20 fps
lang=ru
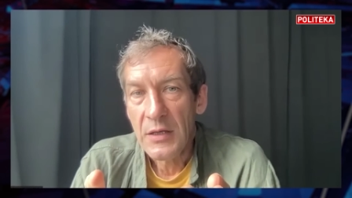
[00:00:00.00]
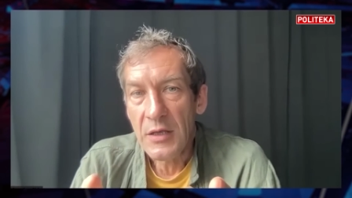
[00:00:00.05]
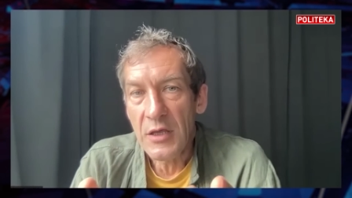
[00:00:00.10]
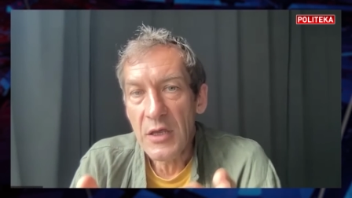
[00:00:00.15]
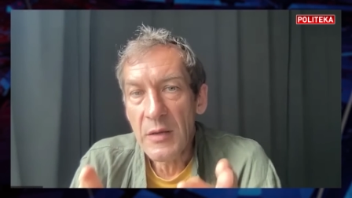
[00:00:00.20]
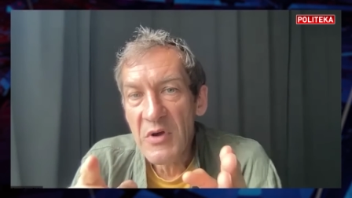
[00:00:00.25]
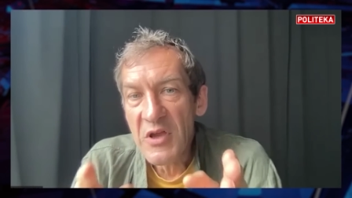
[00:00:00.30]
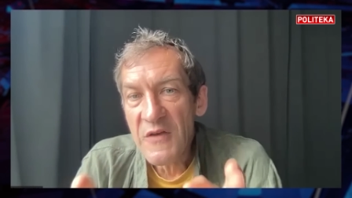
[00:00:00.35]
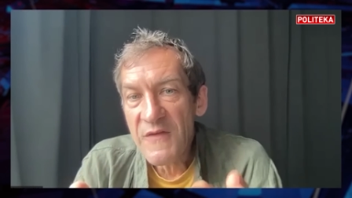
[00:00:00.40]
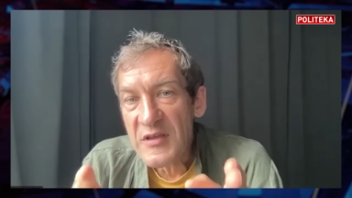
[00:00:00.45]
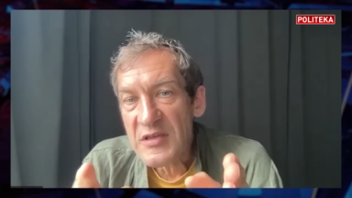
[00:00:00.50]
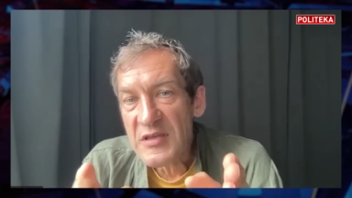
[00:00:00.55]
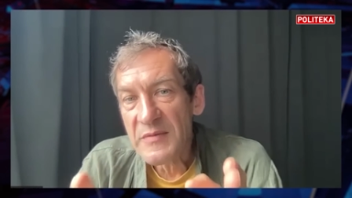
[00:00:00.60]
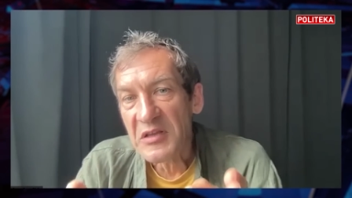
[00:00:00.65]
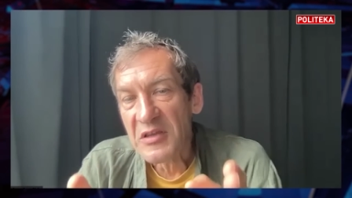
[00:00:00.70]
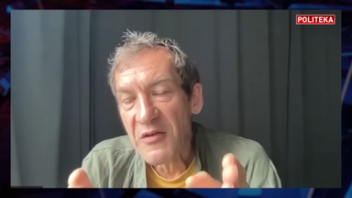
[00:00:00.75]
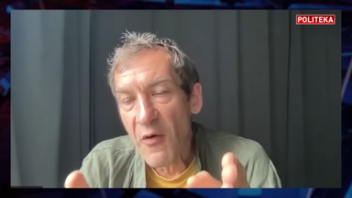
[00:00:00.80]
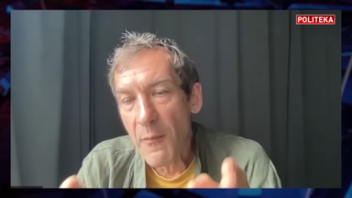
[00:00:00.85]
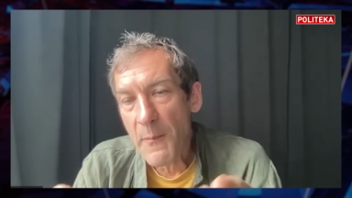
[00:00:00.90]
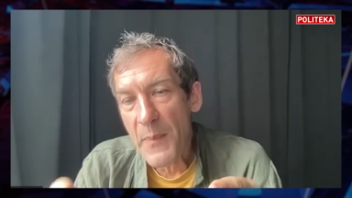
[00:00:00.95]
И мы видим
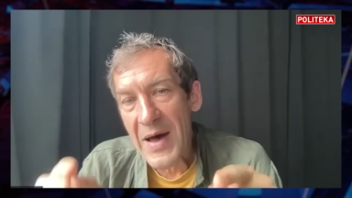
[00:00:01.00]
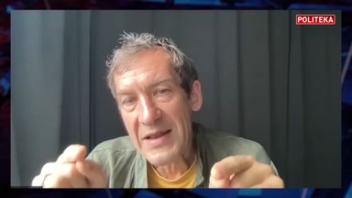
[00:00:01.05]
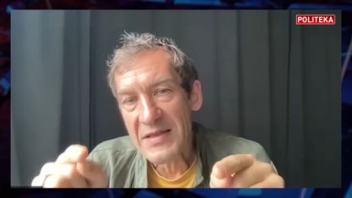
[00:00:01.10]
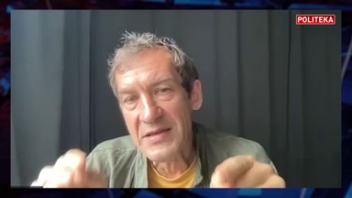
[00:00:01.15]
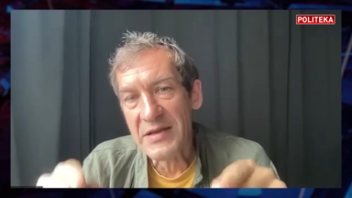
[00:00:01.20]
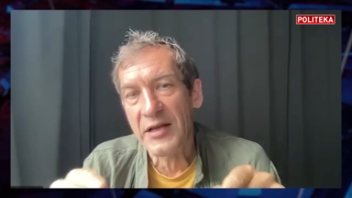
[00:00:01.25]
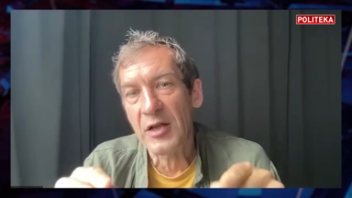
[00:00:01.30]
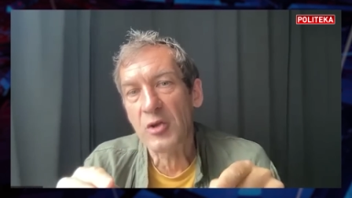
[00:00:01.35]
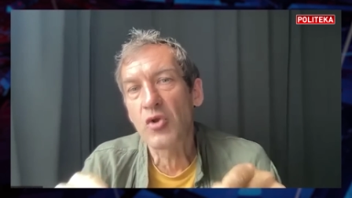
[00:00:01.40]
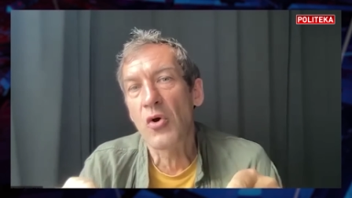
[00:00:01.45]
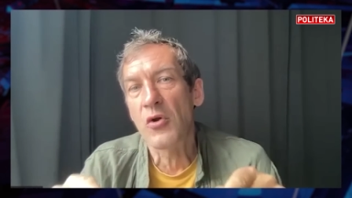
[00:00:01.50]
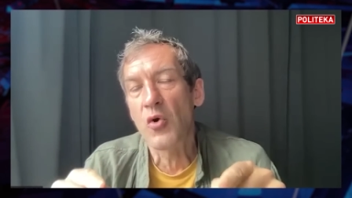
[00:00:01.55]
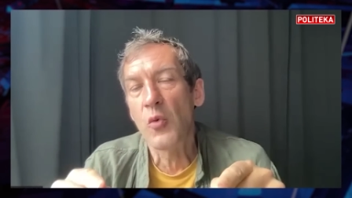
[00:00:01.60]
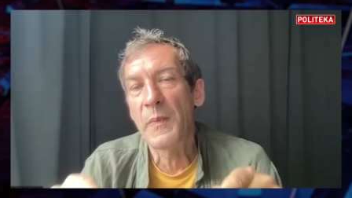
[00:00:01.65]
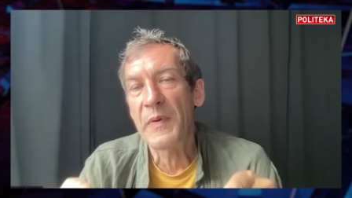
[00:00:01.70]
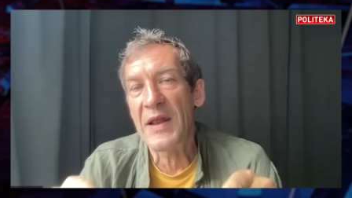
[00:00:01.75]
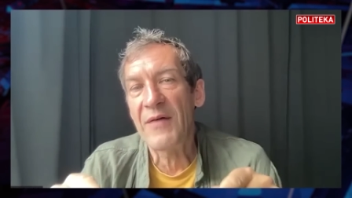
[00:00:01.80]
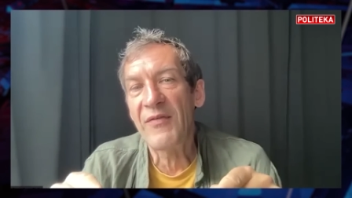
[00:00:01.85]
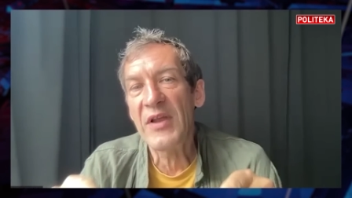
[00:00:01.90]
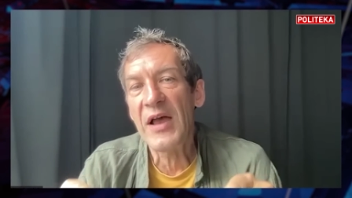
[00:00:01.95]
этого парня, который
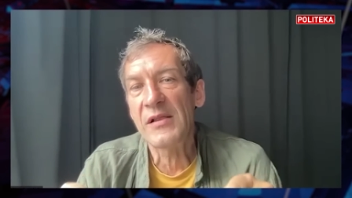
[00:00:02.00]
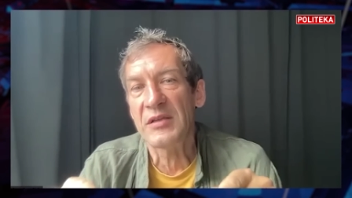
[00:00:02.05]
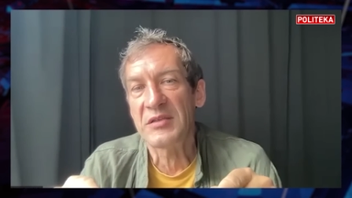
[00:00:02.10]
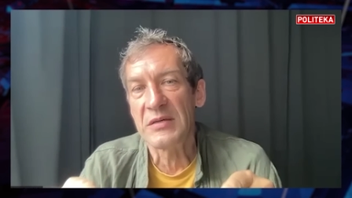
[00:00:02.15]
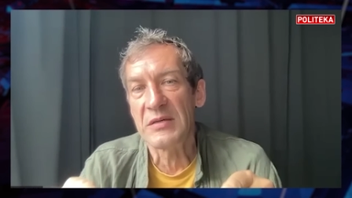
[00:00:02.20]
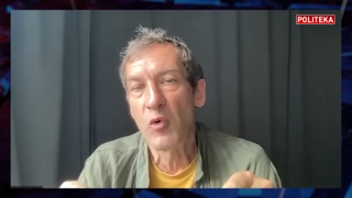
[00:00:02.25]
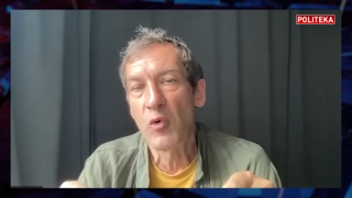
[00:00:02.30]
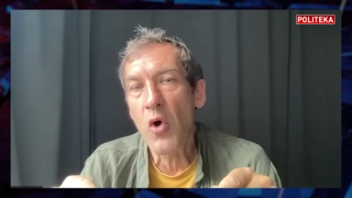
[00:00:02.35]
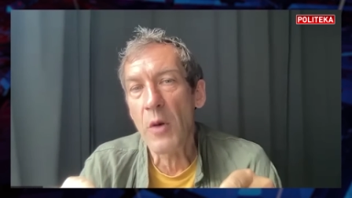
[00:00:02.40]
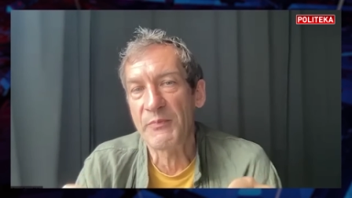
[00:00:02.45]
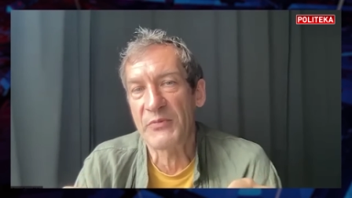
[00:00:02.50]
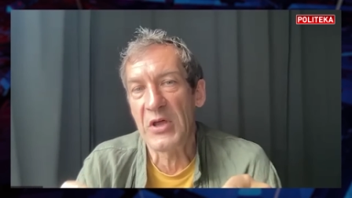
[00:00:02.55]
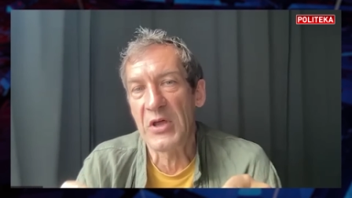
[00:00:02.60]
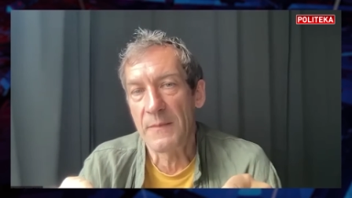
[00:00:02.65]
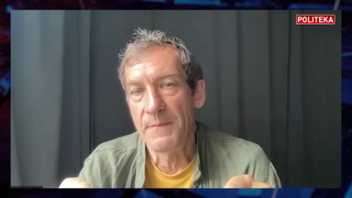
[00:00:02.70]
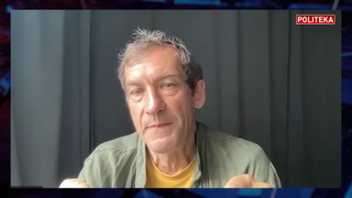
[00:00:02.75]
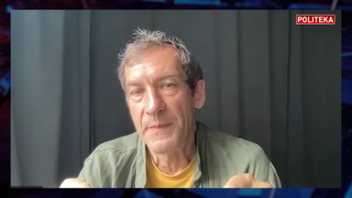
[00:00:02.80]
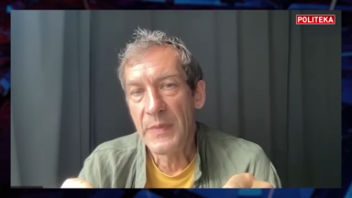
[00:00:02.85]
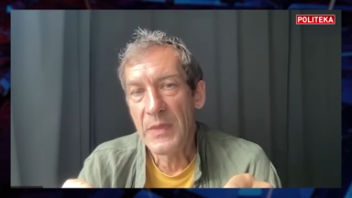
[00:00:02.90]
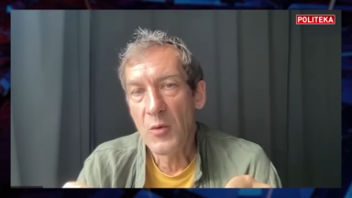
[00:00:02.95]
управлял этим
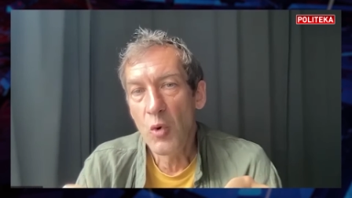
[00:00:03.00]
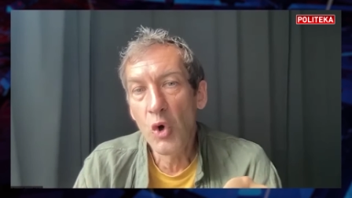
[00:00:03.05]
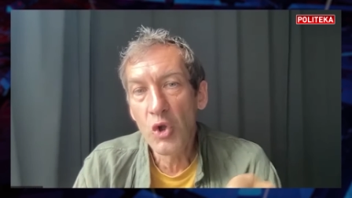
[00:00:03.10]
коптером.